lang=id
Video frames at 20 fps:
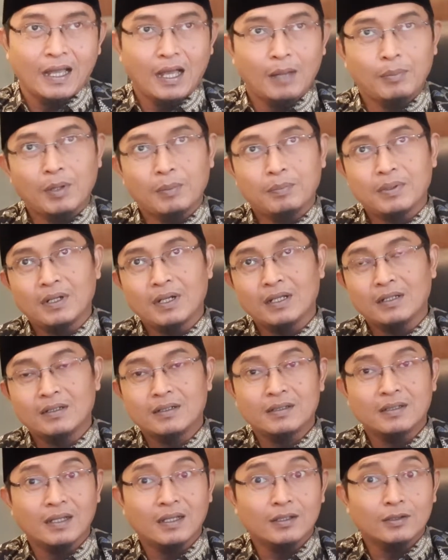Apabila
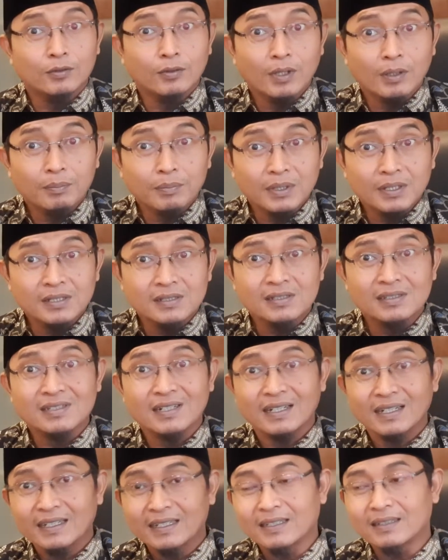dia itu lebih
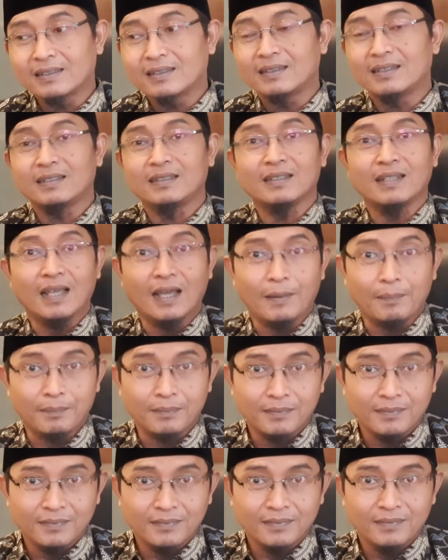sering
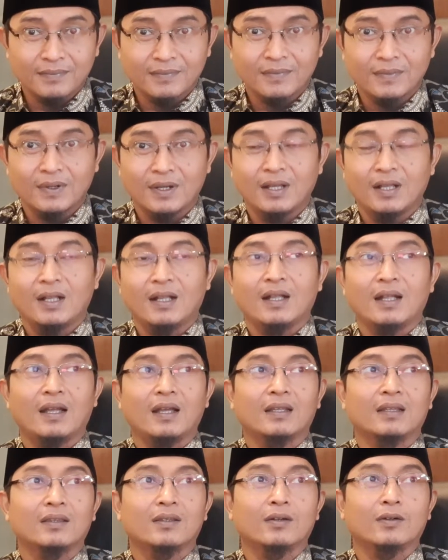diam
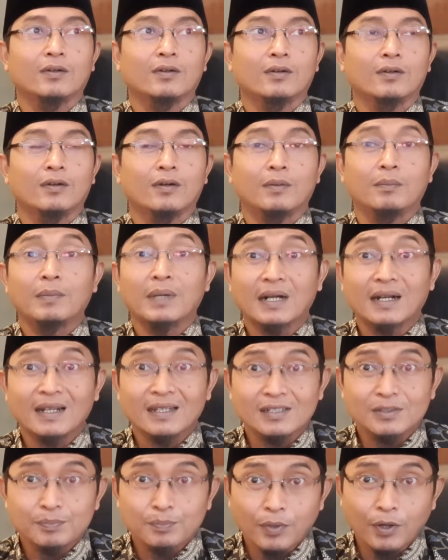atau
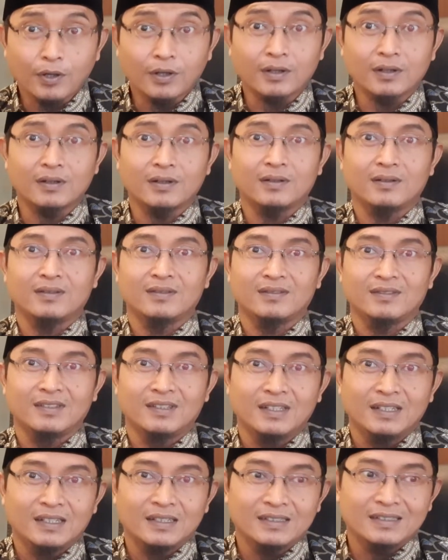merespon
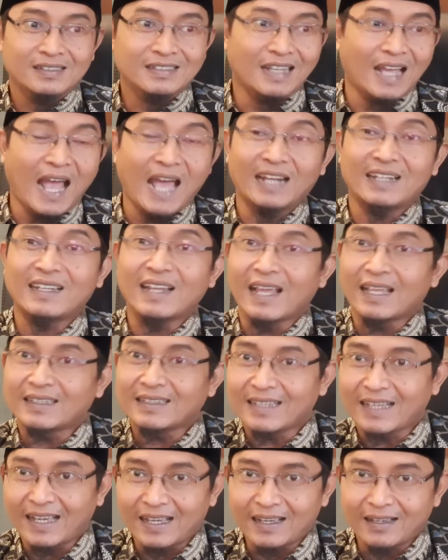
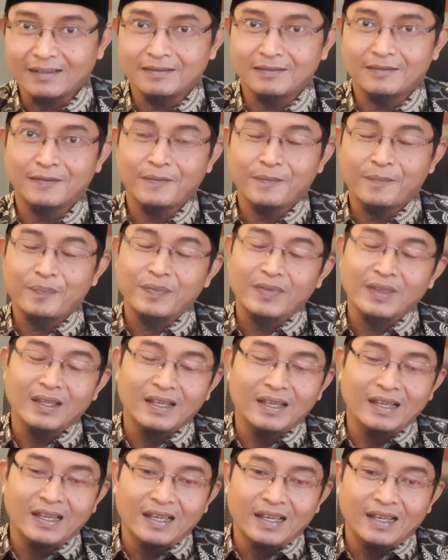seadanya,
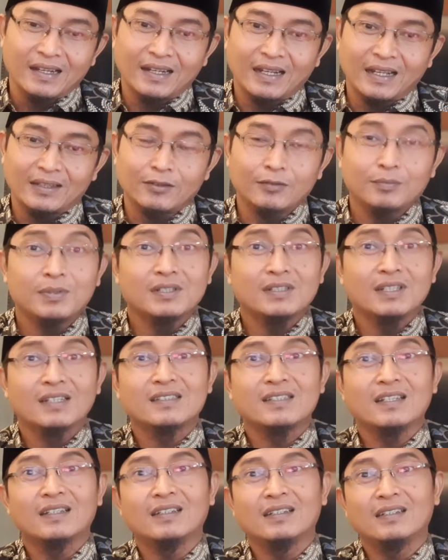nah itu bisa
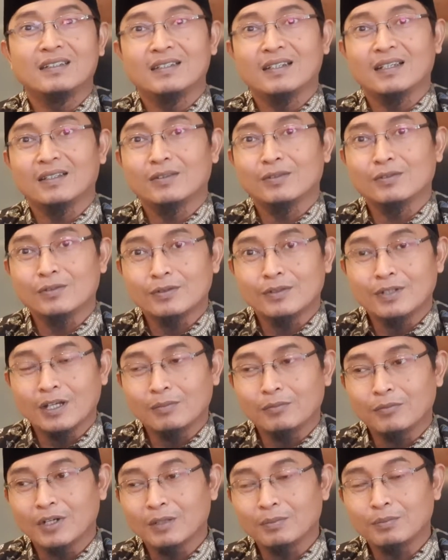jadi dia itu
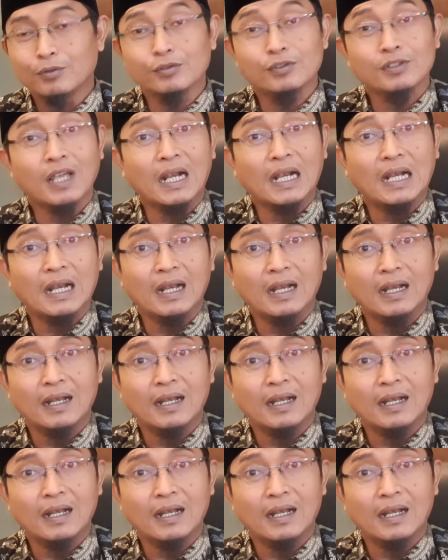sudah mulai bosan.